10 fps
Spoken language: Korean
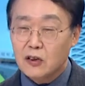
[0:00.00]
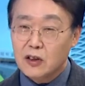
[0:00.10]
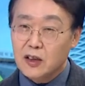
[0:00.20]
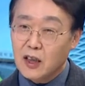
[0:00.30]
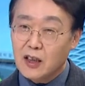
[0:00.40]

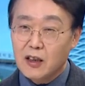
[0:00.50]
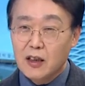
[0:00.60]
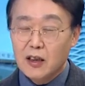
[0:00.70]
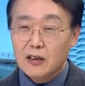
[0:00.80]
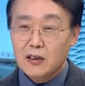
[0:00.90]
이게
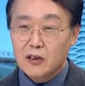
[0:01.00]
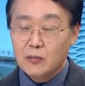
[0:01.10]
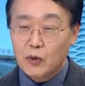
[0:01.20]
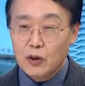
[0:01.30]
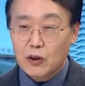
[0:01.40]
지금
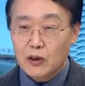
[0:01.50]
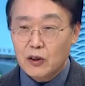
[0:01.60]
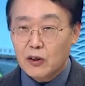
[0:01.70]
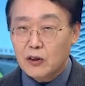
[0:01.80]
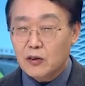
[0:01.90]
뭐
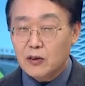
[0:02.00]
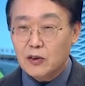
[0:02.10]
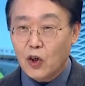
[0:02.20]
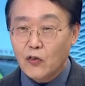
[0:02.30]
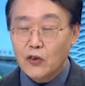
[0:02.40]
어,
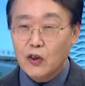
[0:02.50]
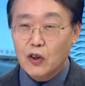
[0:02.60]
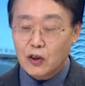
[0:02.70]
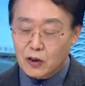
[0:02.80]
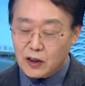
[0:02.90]

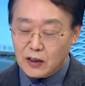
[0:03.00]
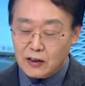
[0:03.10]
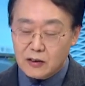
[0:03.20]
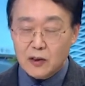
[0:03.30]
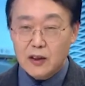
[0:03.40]

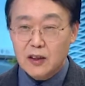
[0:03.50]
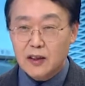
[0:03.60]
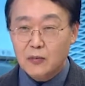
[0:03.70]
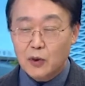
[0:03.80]
선거라는 이 뭐